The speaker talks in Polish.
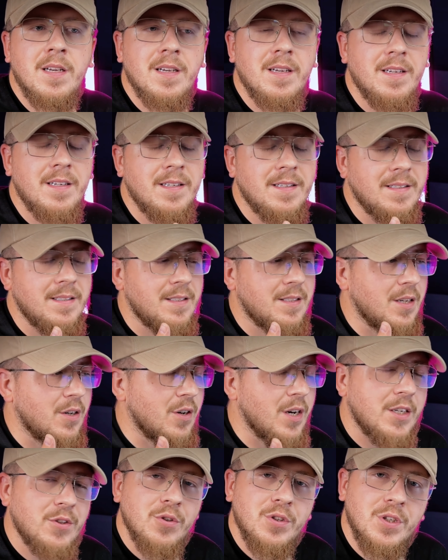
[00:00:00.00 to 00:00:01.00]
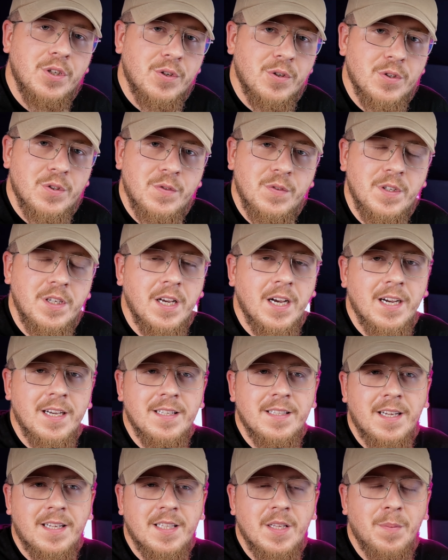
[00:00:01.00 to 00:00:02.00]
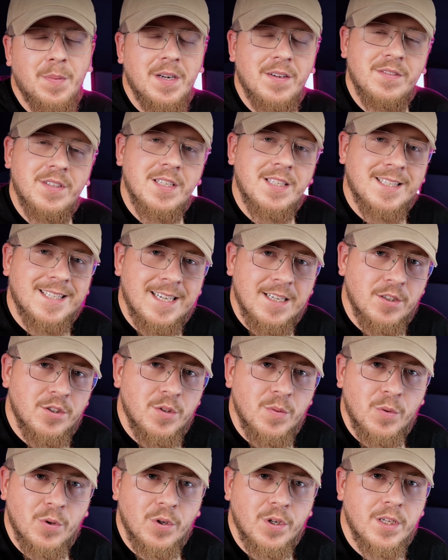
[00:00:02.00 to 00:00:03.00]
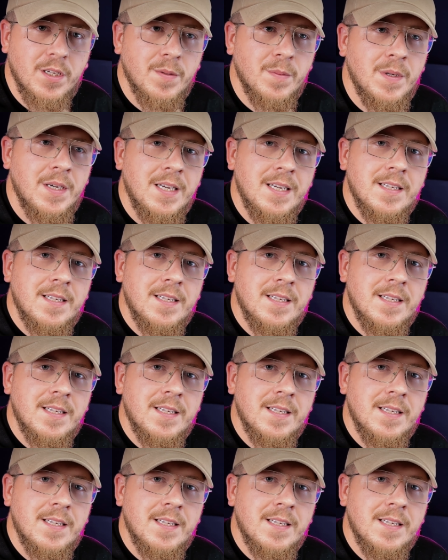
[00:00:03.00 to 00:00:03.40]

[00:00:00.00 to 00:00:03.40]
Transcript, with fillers: e, i tego, jak to się rozwija i tak naprawdę z każdym rokiem